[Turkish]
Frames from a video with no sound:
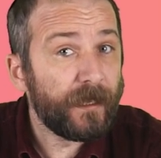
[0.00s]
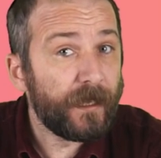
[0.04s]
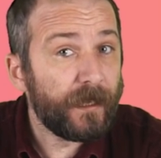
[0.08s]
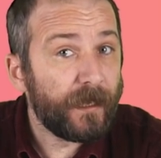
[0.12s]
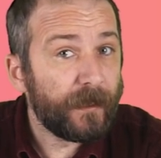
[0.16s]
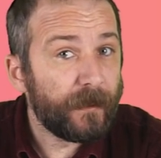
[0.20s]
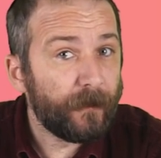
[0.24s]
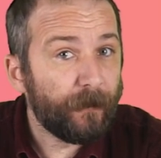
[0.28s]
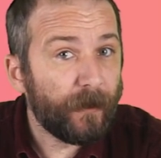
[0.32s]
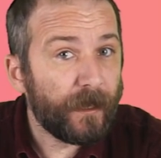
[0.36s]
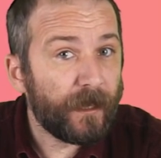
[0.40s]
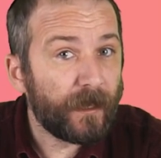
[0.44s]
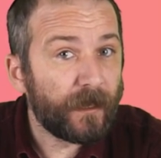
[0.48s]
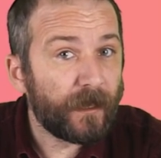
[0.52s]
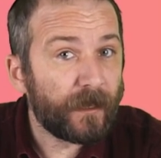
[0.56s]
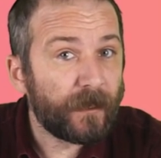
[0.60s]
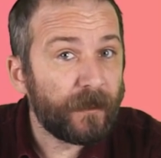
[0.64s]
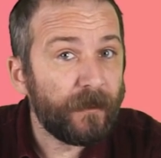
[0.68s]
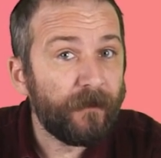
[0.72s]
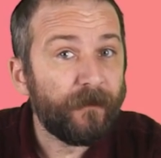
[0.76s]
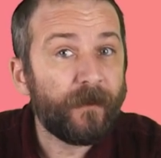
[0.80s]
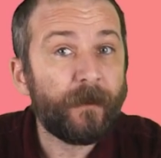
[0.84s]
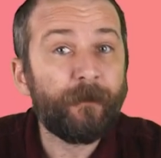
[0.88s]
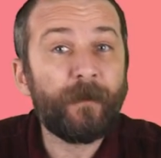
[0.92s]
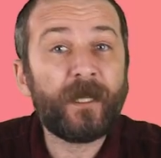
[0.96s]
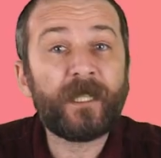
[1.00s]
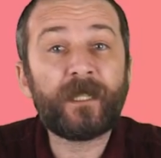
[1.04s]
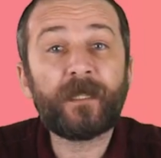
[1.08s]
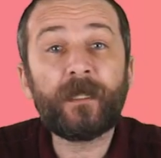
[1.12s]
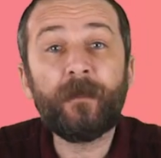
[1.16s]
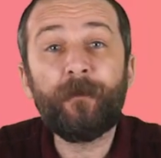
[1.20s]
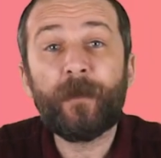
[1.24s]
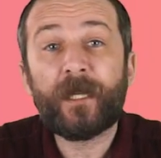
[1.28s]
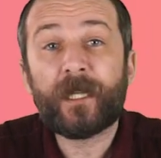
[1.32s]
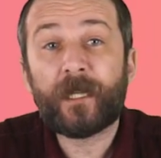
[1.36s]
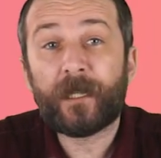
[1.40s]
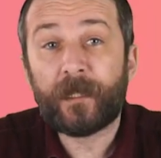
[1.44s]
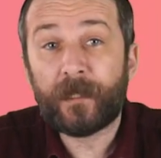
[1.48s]
denetim ağları ve baskı
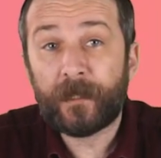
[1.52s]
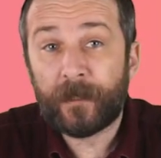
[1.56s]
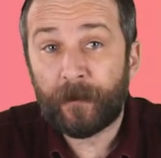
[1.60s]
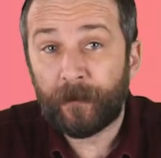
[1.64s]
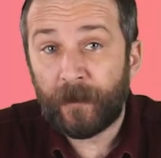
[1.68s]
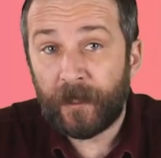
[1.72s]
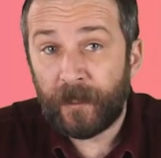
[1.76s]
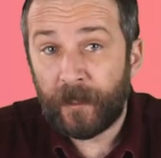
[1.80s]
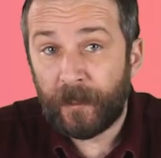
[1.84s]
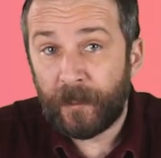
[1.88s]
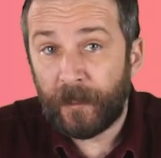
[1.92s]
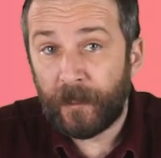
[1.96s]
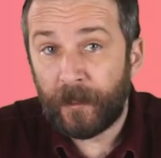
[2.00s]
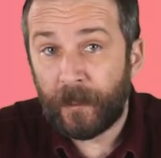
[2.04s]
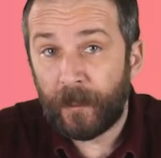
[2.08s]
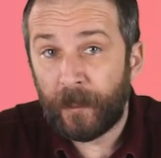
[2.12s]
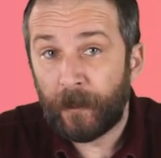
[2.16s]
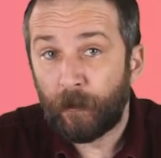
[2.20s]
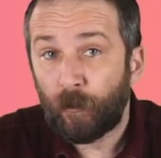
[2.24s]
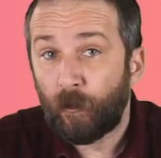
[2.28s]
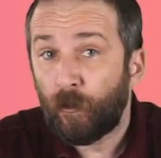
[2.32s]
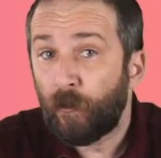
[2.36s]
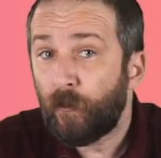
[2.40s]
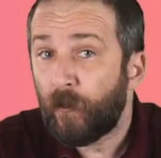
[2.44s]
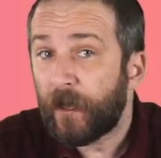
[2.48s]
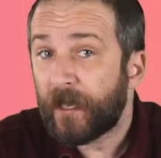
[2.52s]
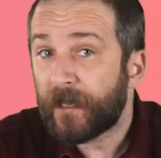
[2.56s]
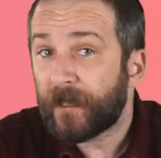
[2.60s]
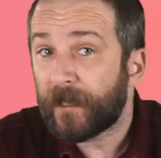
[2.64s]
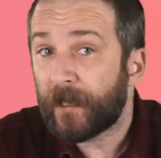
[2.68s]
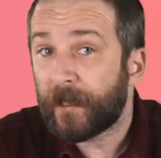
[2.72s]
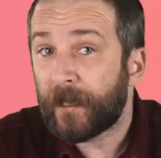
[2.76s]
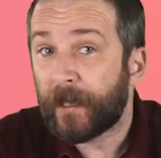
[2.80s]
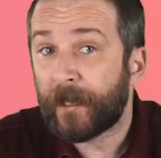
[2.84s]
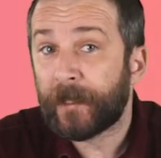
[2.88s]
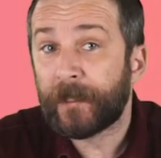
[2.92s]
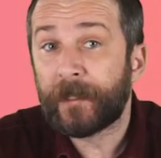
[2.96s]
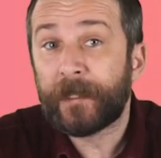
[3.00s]
mekanizmaları ile
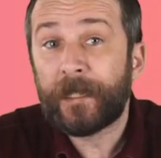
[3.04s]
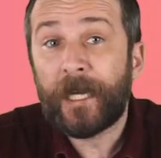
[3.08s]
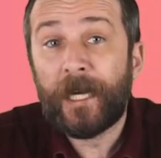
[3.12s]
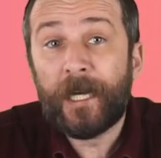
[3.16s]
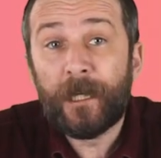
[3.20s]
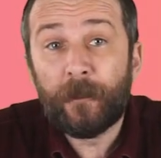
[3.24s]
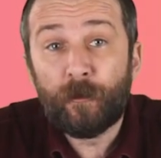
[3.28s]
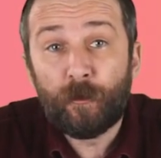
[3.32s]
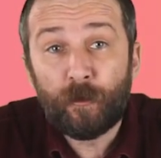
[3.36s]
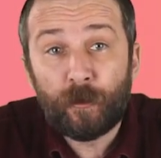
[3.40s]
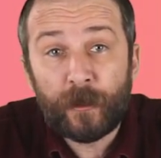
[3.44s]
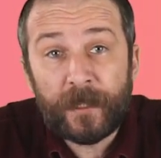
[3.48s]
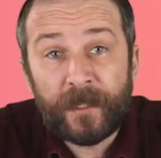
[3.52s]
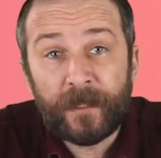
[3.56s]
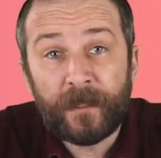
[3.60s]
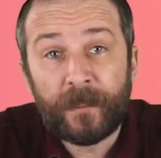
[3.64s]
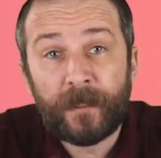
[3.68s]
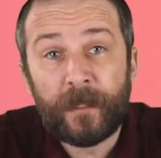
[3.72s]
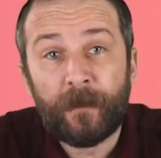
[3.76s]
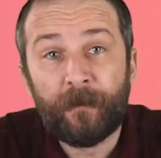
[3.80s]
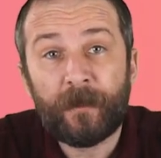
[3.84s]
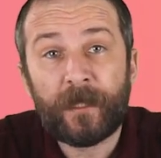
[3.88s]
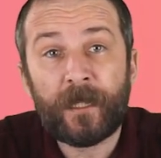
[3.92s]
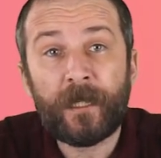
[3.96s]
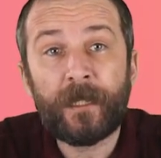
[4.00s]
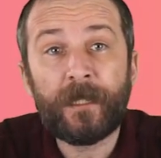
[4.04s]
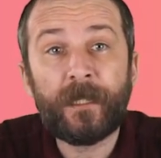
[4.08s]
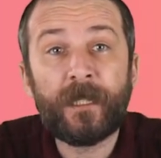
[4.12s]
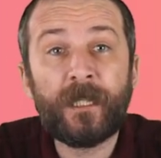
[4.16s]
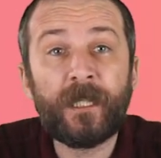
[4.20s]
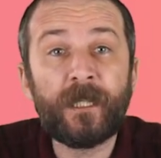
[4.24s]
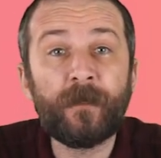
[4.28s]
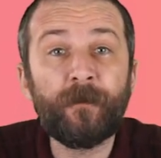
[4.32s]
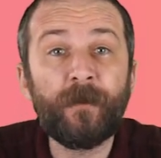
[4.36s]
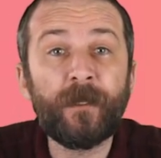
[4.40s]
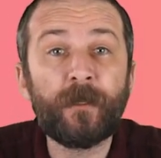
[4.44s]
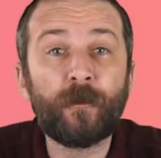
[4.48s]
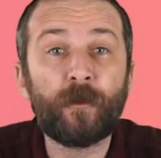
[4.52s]
üniversiteler kağıt üzerinde bile
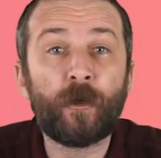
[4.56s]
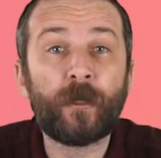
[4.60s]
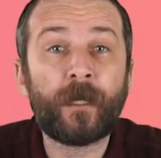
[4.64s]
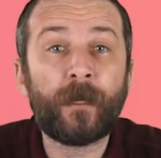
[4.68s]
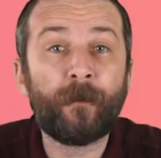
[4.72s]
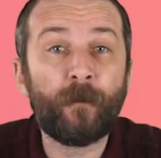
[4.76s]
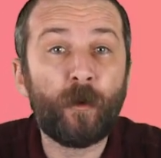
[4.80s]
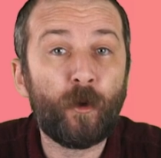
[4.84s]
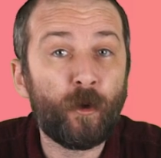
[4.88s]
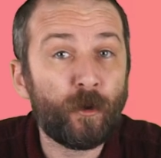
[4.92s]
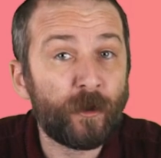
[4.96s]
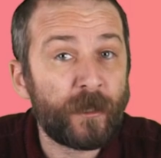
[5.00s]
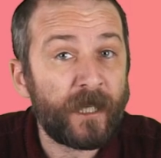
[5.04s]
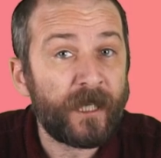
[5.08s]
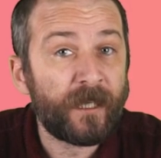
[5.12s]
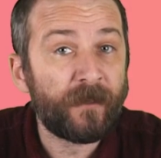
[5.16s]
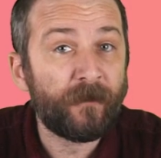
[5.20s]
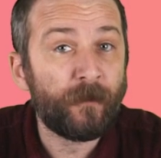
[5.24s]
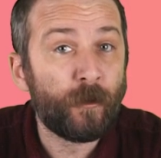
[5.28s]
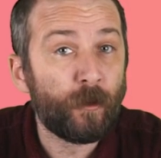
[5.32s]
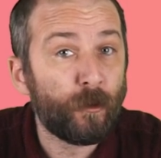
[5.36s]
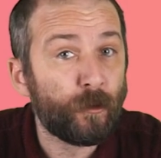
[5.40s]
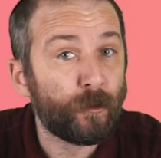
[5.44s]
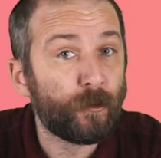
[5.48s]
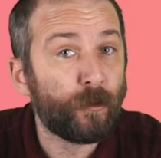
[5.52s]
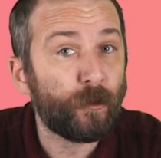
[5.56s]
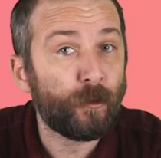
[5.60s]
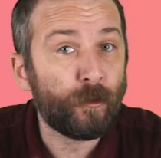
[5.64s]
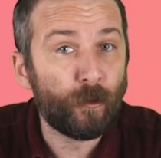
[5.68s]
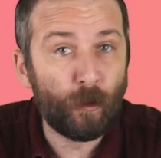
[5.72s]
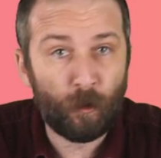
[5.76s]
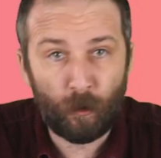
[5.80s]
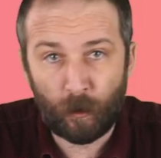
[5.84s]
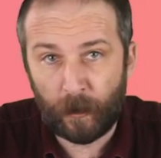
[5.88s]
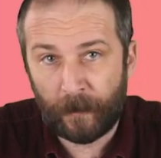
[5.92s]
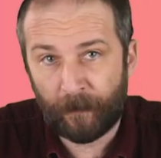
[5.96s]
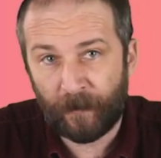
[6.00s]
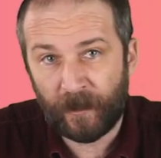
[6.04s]
hiçbir dönem özerk ve özgür
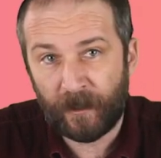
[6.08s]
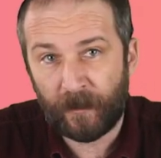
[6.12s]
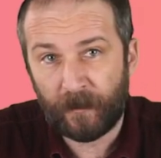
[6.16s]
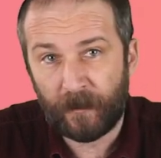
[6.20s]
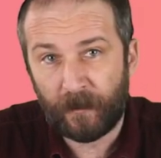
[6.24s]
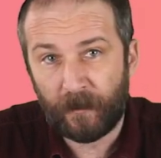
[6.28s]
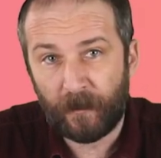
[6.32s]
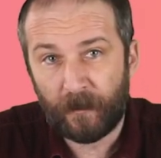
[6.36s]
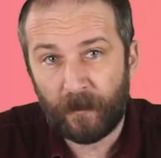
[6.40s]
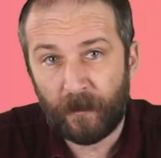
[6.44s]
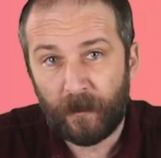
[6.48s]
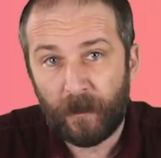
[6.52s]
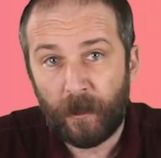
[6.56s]
olamadı.